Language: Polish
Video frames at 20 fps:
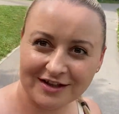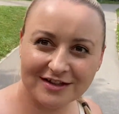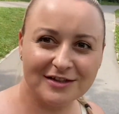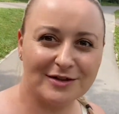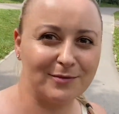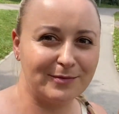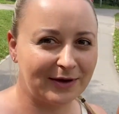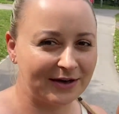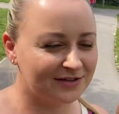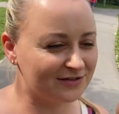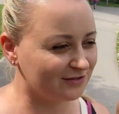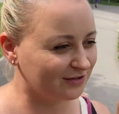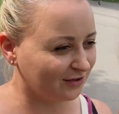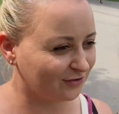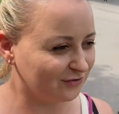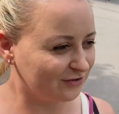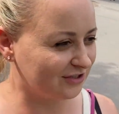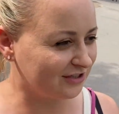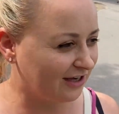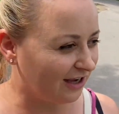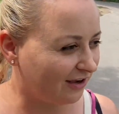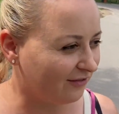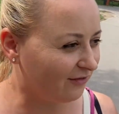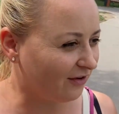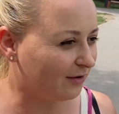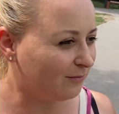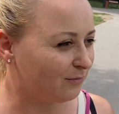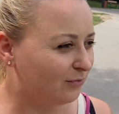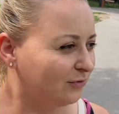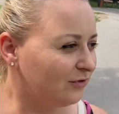Jestem bardzo tego
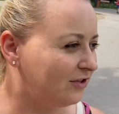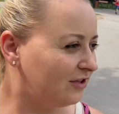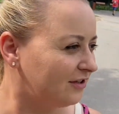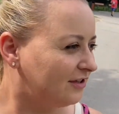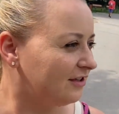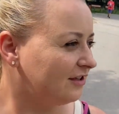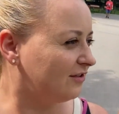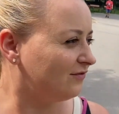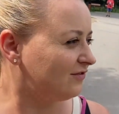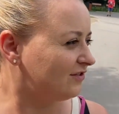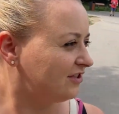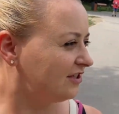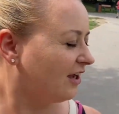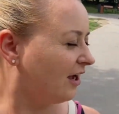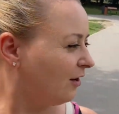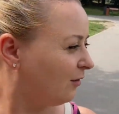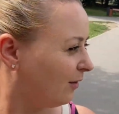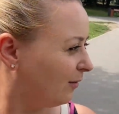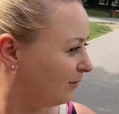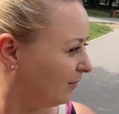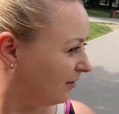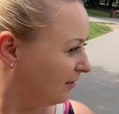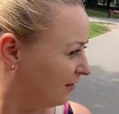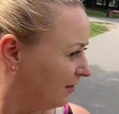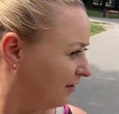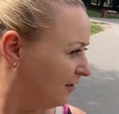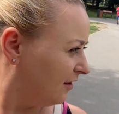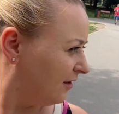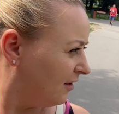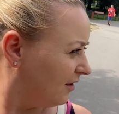ciekawa, bo nigdy nie widziałam.
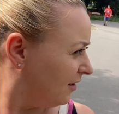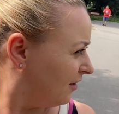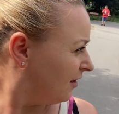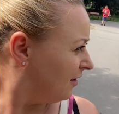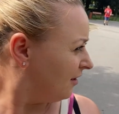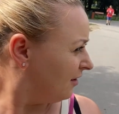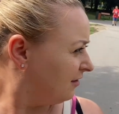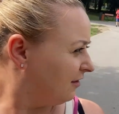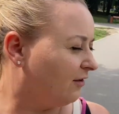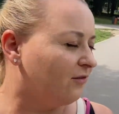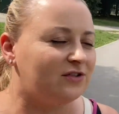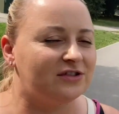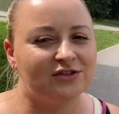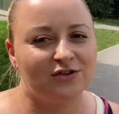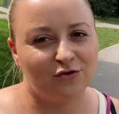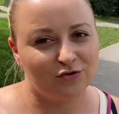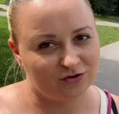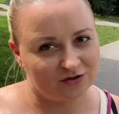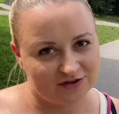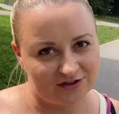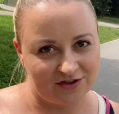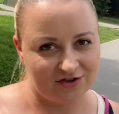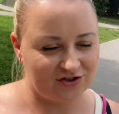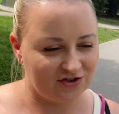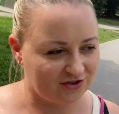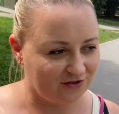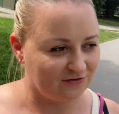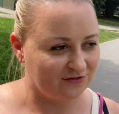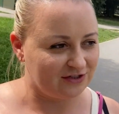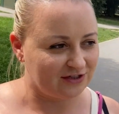Na własne oczy znaczy
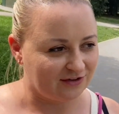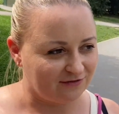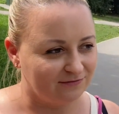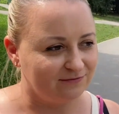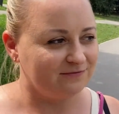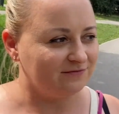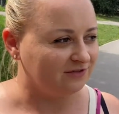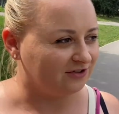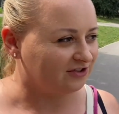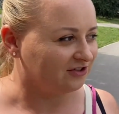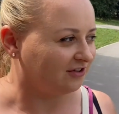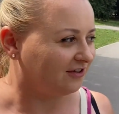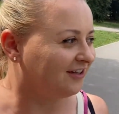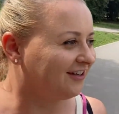się widziałam, wiecie.